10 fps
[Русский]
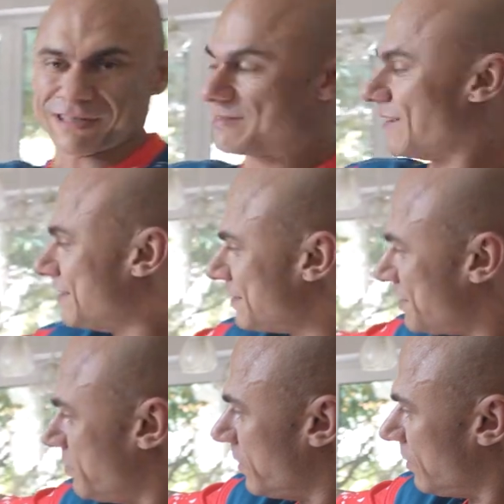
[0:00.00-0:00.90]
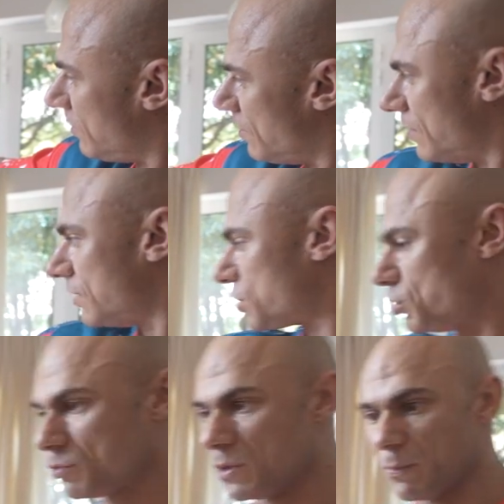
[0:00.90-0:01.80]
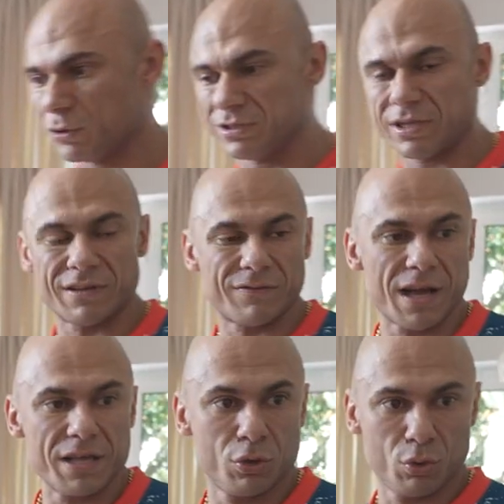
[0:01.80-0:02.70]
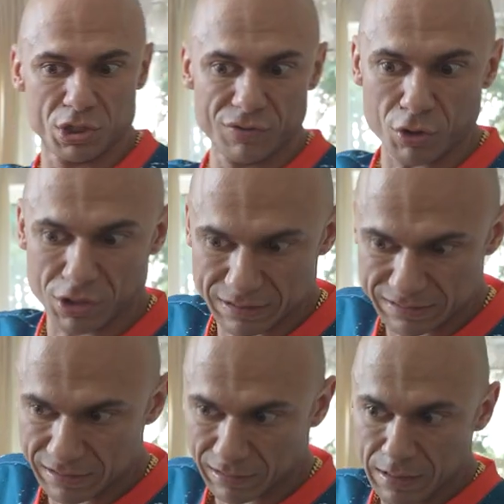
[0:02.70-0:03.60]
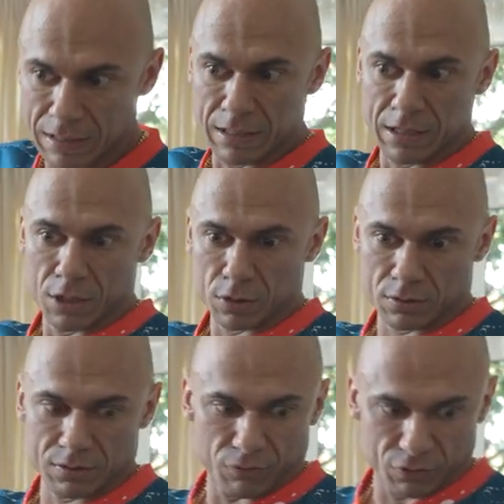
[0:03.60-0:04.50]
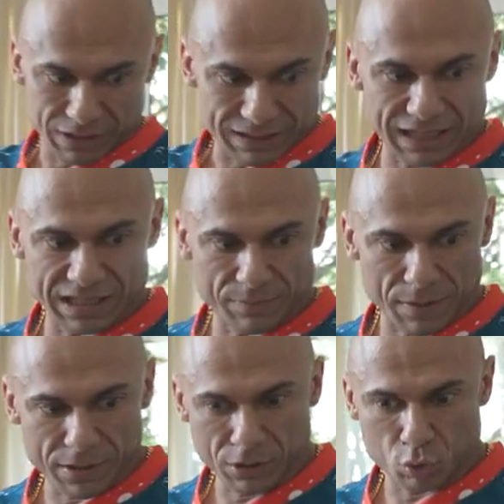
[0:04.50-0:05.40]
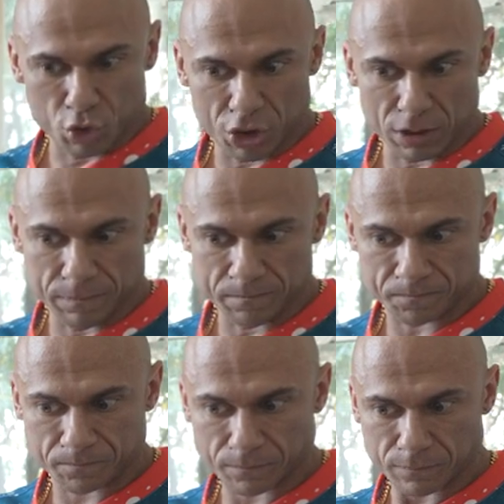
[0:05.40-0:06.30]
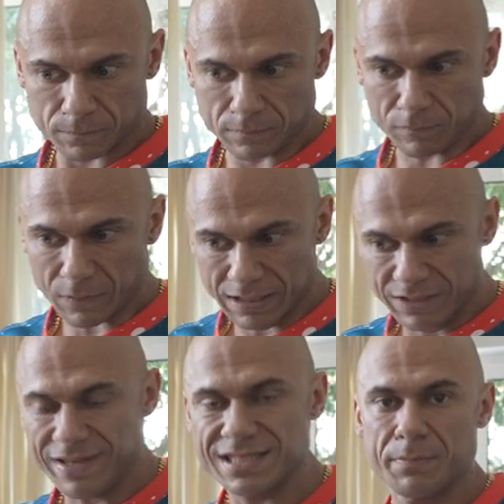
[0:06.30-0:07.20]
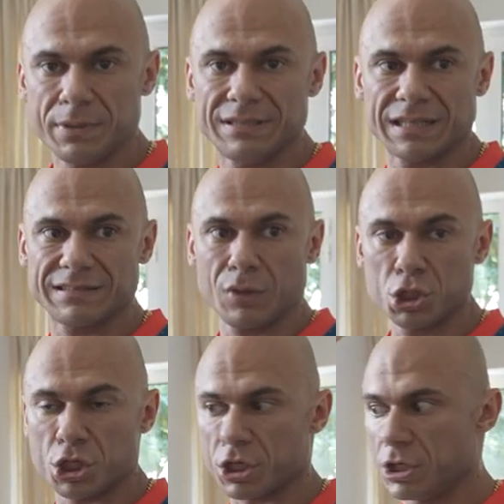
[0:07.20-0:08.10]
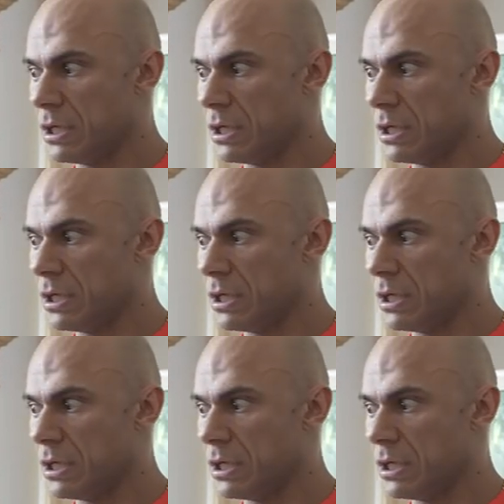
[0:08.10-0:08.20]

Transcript: со сладостями. Она ждет меня после соревнований. Ну и сегодня я съел вот на данный момент уже 250 сложных